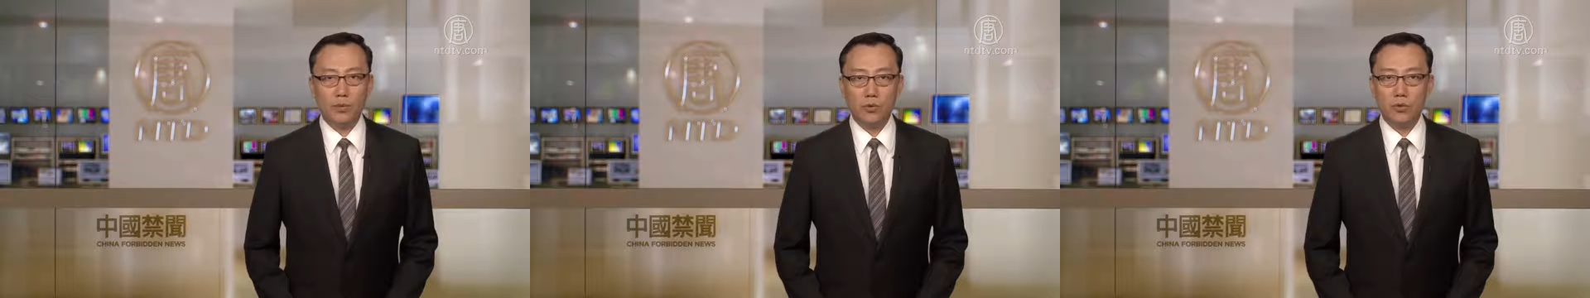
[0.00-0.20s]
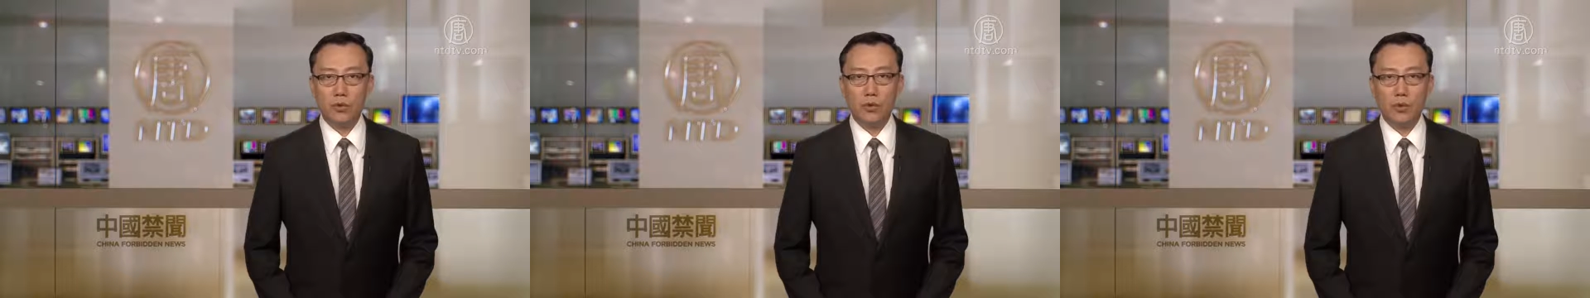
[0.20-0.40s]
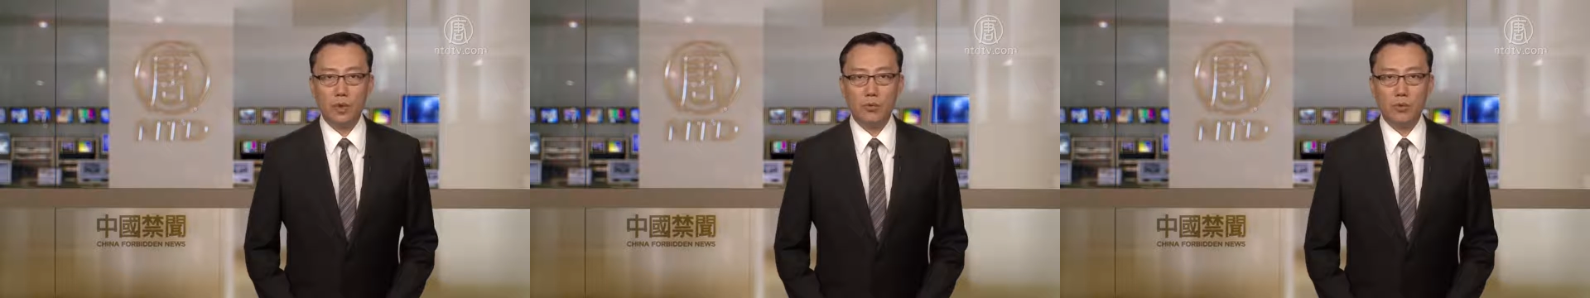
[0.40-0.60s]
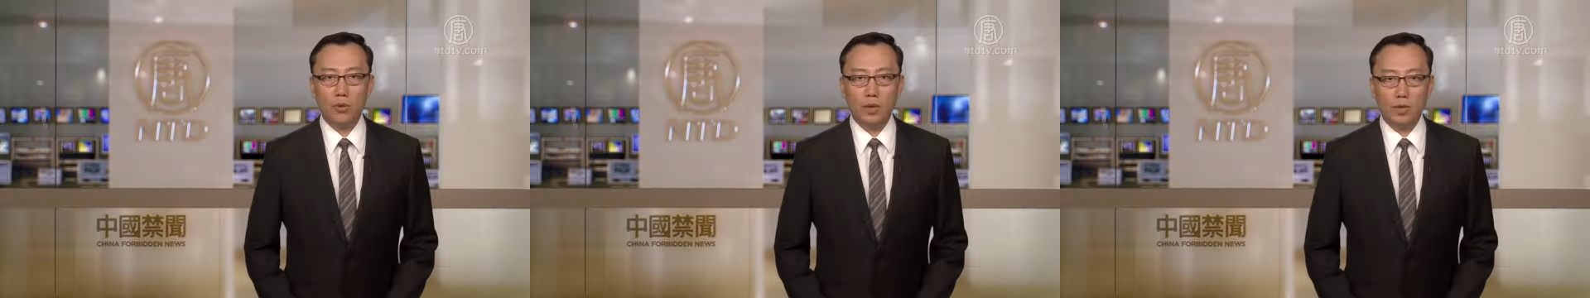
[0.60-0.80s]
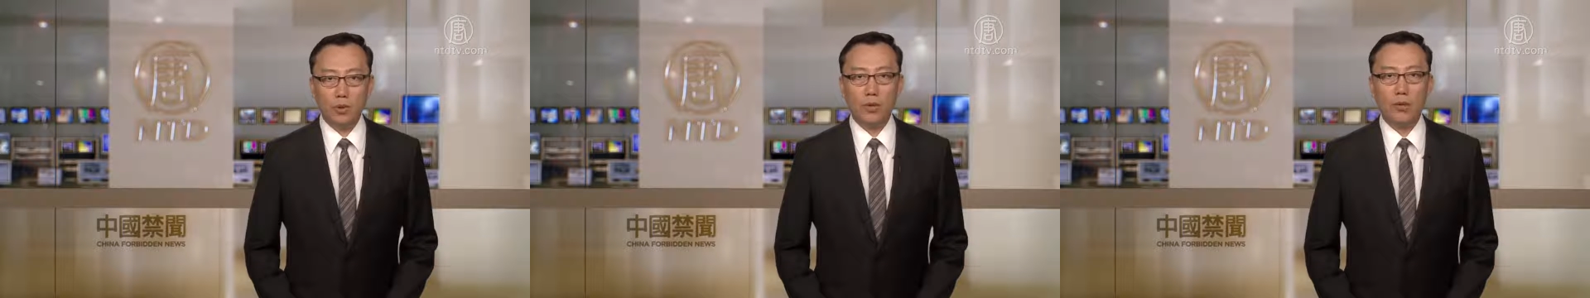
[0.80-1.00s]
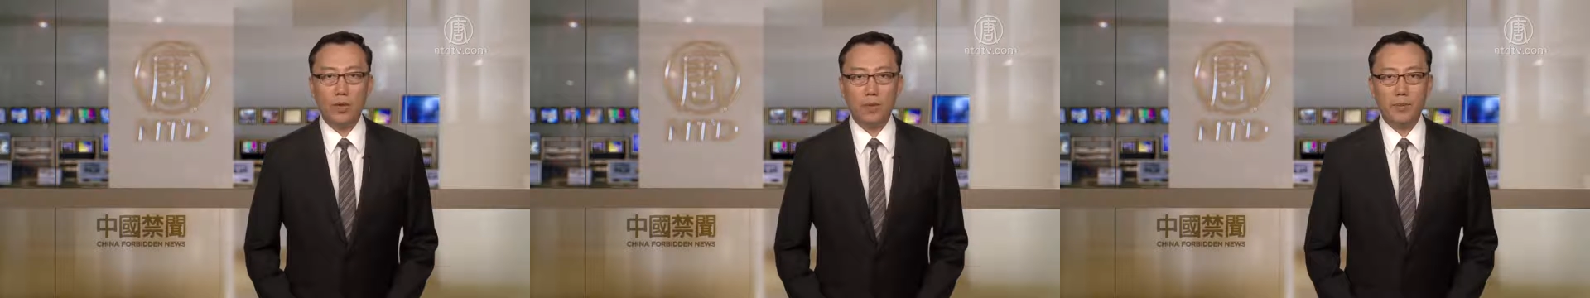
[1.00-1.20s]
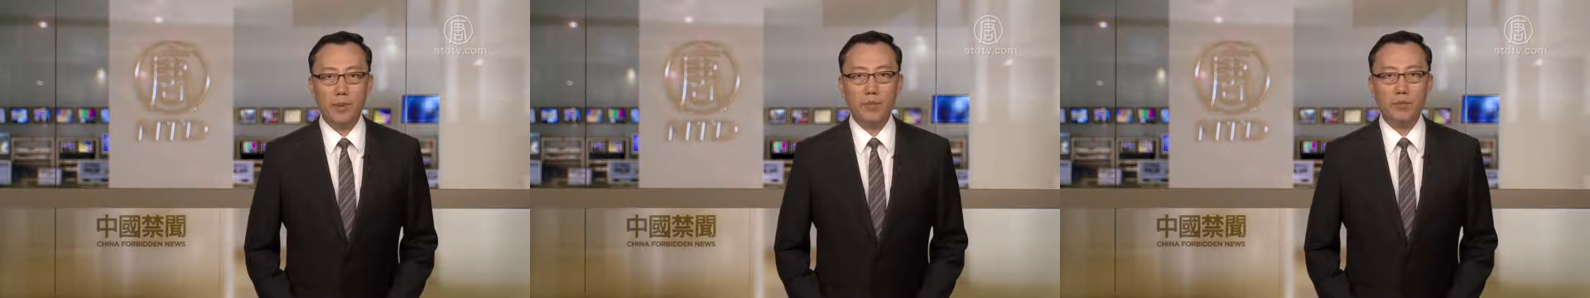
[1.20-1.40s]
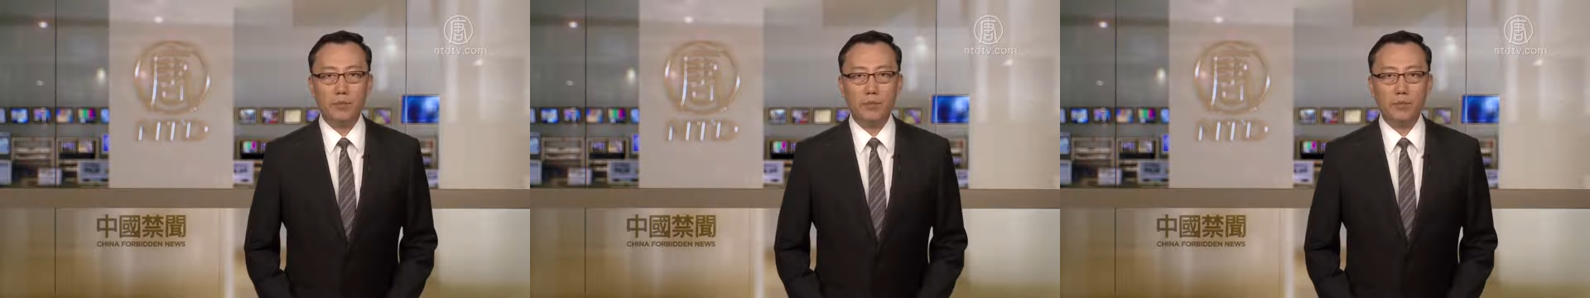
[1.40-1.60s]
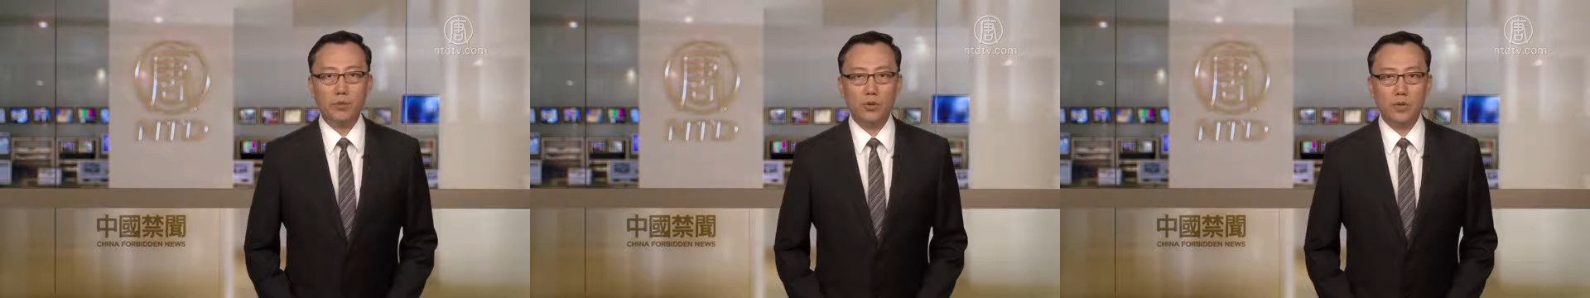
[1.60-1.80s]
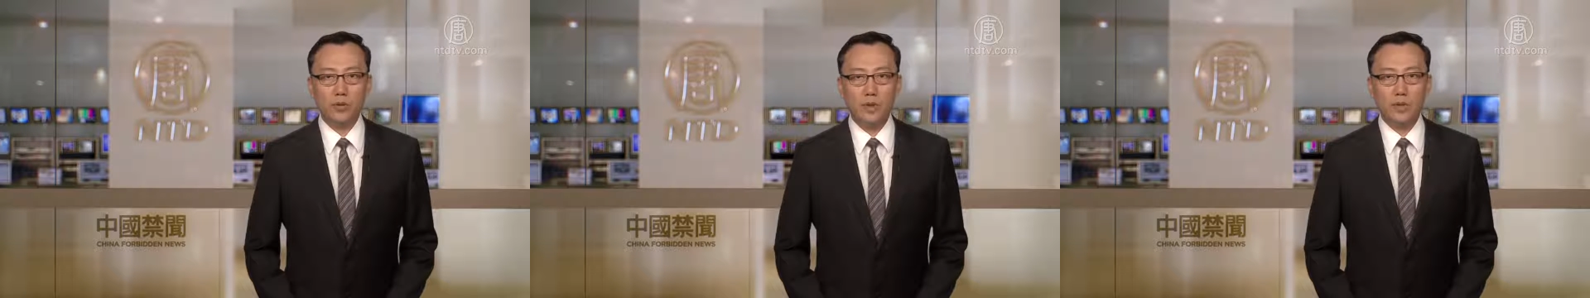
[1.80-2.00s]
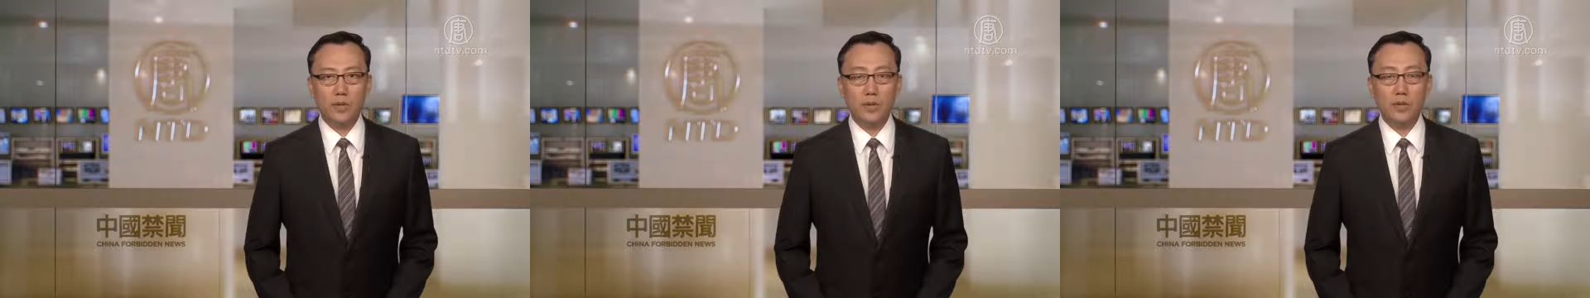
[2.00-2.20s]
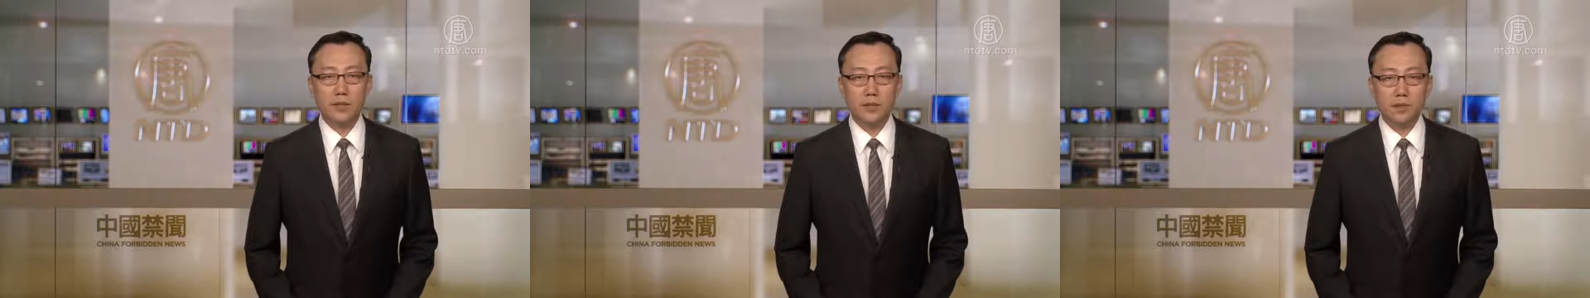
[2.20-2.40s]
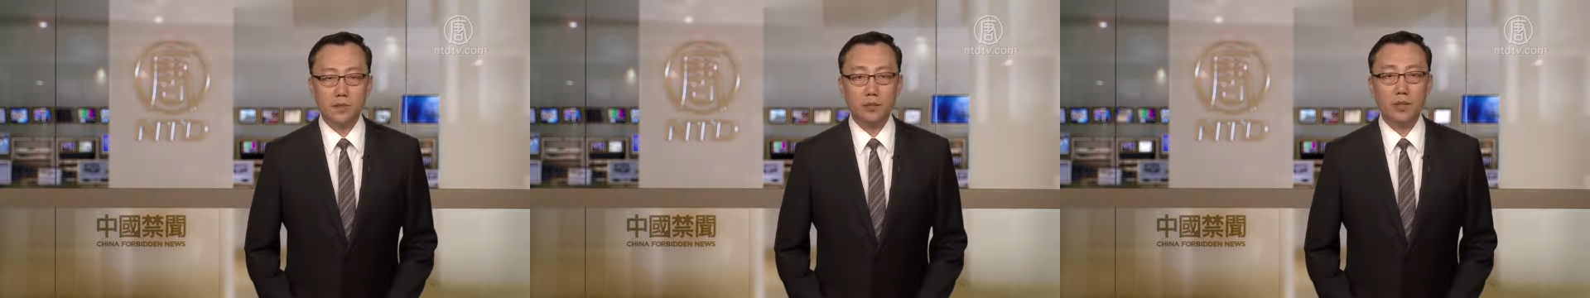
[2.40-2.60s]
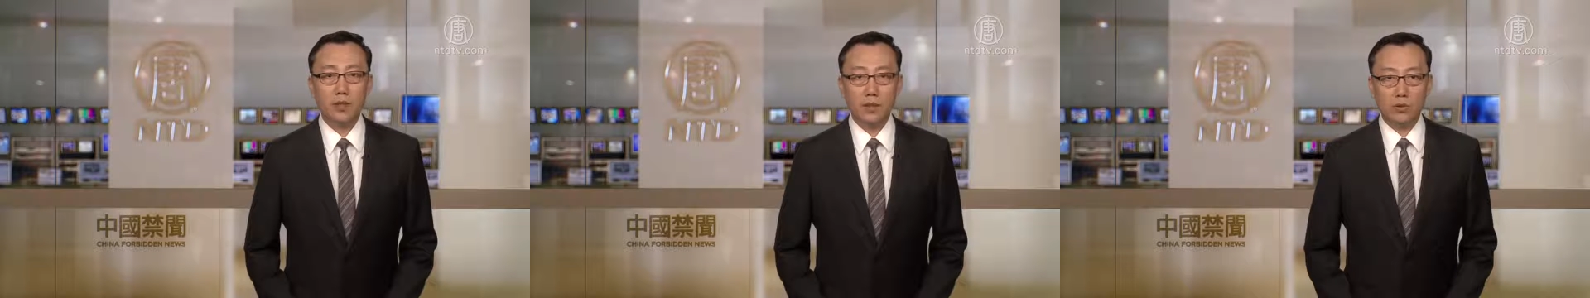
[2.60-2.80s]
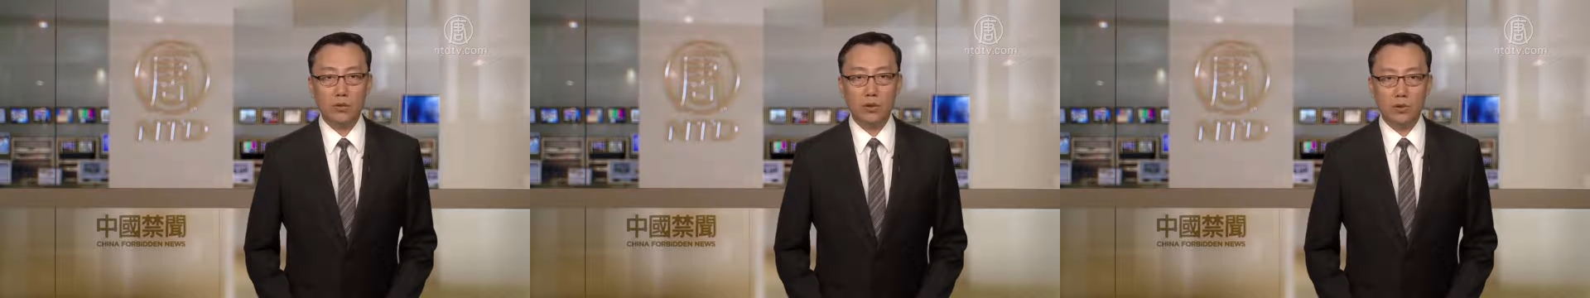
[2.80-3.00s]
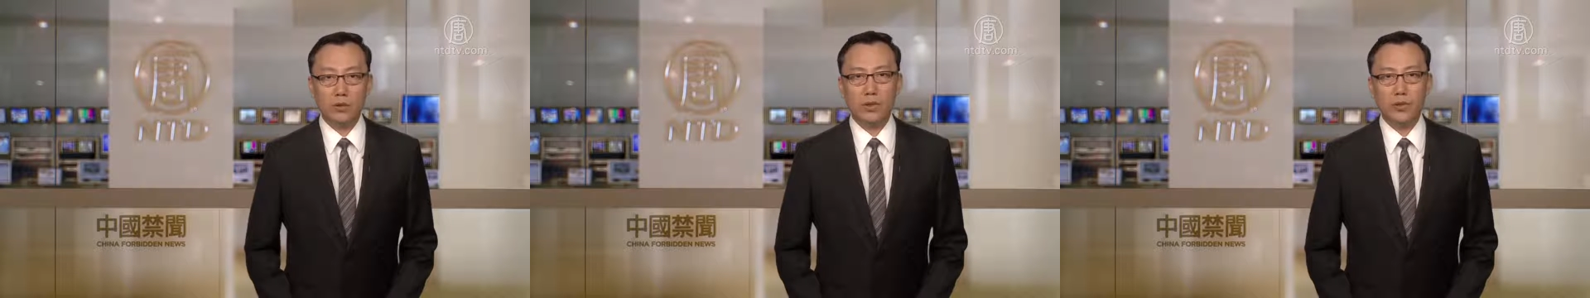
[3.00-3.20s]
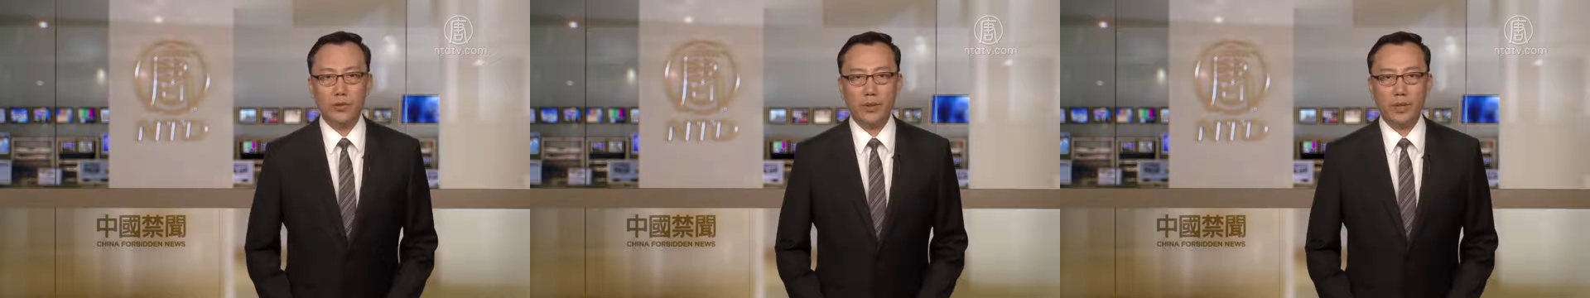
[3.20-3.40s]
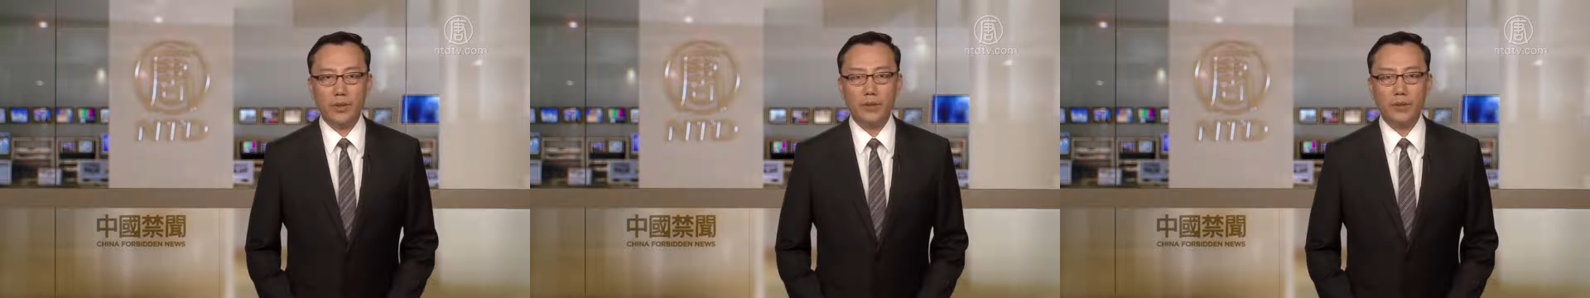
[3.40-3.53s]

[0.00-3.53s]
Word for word: 总统川普后悔没有宣布对北京增收更多的关税。